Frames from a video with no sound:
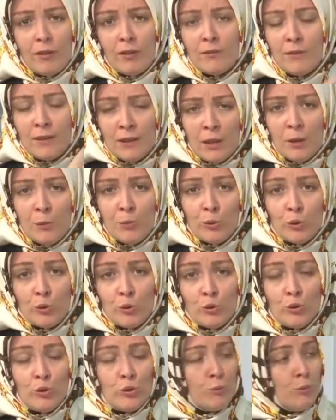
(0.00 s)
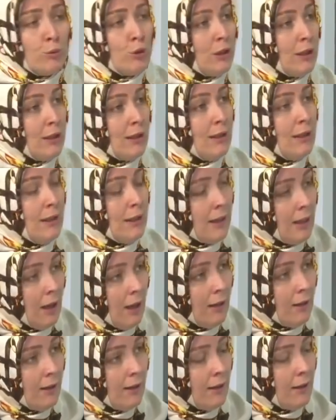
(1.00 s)
Ve ne yapıyor çocuk? Bu şekilde
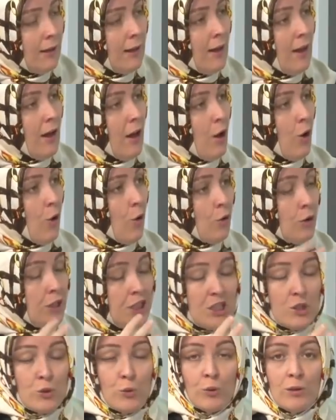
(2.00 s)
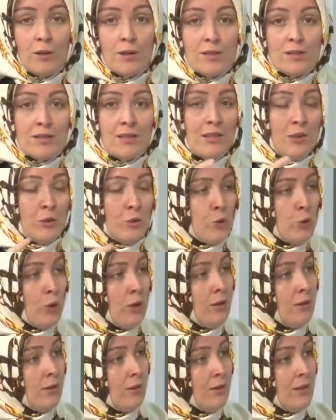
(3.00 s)
kendi o iç dünyasındaki şu
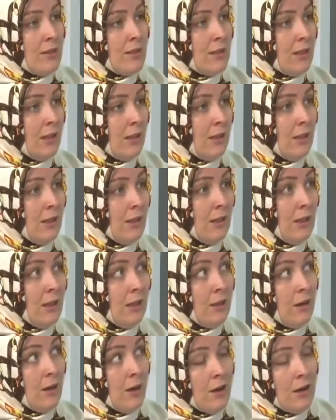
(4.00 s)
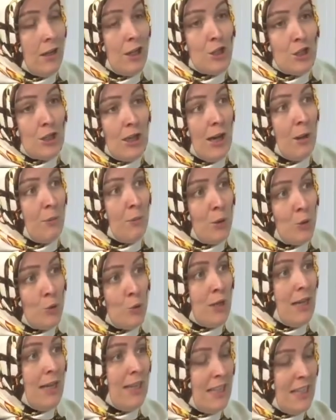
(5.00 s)
an hissettiği yeni kardeş gelme,
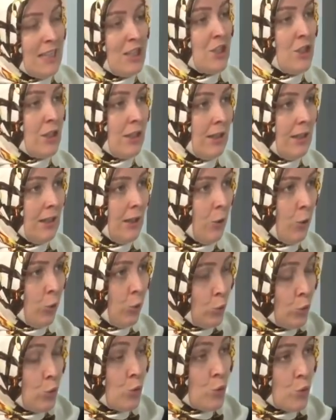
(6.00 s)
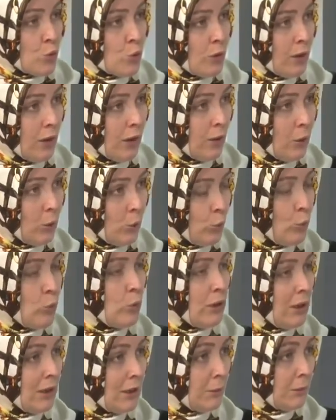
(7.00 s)
düzen değişikliği, o duygusuna,
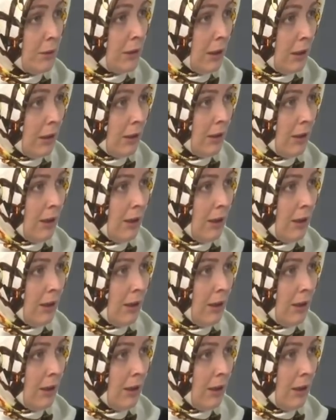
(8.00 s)
duygulanımına